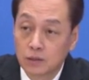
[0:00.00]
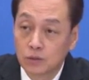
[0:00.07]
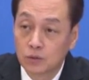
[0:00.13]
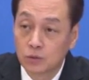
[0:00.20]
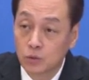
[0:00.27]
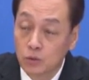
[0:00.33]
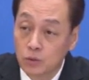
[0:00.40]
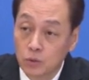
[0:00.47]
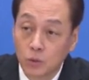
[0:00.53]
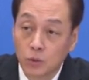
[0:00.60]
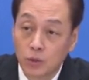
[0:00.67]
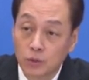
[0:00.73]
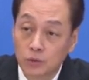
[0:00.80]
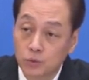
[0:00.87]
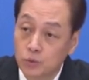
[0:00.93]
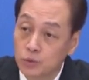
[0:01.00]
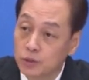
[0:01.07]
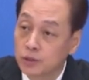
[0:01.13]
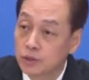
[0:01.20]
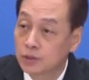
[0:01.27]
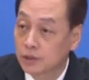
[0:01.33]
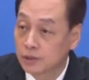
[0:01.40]
中国
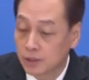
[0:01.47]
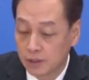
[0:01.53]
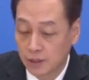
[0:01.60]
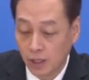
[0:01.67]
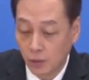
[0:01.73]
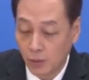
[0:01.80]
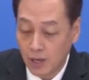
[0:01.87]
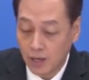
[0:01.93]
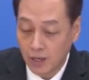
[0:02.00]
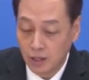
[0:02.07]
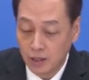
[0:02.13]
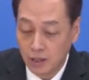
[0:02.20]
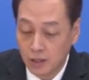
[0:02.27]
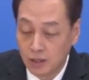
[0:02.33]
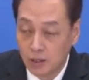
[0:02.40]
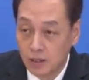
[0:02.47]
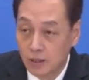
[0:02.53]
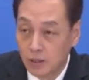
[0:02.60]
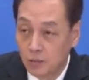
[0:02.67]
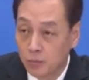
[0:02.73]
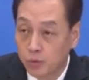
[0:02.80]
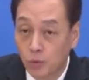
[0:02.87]
军事的现代化
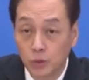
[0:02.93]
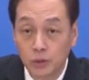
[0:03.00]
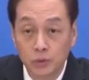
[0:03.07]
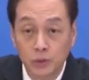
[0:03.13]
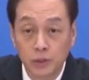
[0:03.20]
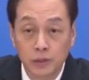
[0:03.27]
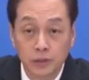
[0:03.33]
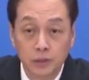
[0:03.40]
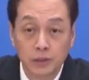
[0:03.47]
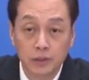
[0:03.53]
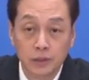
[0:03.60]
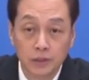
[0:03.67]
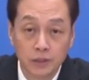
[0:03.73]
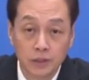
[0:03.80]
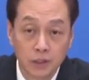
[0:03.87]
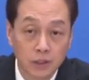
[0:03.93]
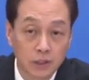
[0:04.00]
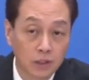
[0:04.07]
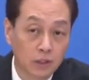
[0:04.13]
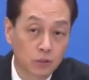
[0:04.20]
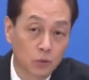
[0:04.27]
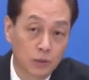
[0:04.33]
不会对任
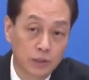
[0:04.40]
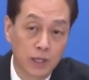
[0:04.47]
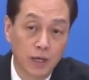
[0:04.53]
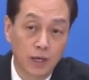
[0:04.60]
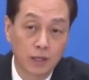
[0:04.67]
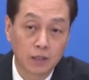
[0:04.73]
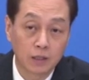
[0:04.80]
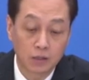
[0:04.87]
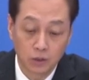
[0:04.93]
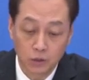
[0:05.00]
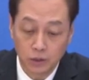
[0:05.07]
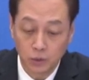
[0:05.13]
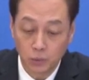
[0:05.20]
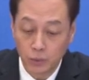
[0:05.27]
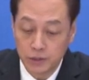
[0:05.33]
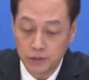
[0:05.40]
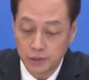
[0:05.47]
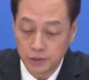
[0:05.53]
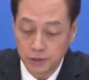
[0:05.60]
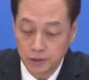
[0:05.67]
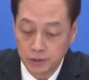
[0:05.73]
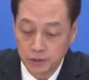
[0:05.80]
何国家构成威
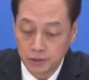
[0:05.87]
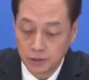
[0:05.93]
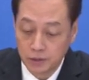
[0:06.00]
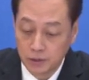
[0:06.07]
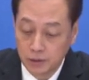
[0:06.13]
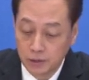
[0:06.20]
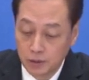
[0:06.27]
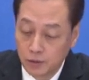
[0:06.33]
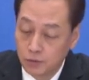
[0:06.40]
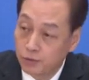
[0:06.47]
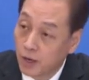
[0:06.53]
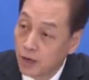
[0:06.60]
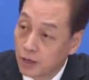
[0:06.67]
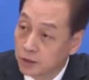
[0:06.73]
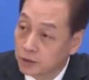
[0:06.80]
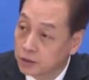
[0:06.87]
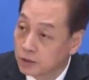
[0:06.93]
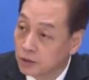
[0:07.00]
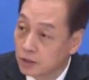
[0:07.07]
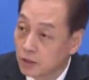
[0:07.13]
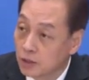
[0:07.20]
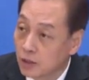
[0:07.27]
胁。反而
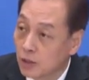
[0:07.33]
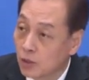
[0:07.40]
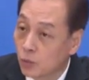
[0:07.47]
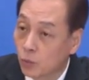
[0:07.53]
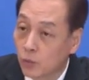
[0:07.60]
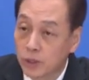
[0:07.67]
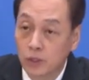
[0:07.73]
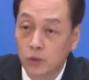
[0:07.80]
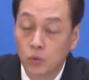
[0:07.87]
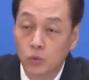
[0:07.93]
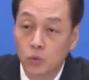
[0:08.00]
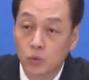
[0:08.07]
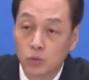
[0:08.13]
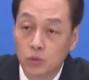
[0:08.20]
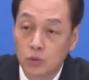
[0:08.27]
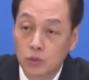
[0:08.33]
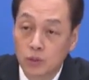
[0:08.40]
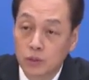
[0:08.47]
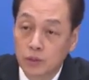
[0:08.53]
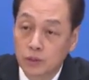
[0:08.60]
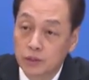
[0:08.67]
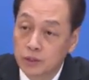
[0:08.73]
是维护
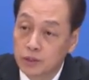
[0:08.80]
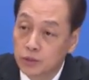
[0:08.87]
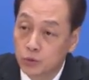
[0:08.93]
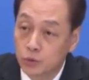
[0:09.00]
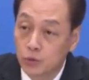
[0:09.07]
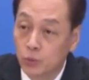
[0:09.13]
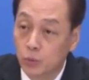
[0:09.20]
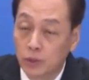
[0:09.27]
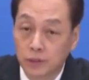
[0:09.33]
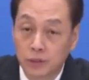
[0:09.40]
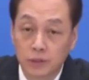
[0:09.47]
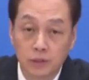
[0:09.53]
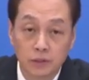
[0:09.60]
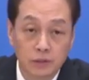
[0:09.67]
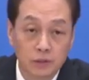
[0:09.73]
地区稳定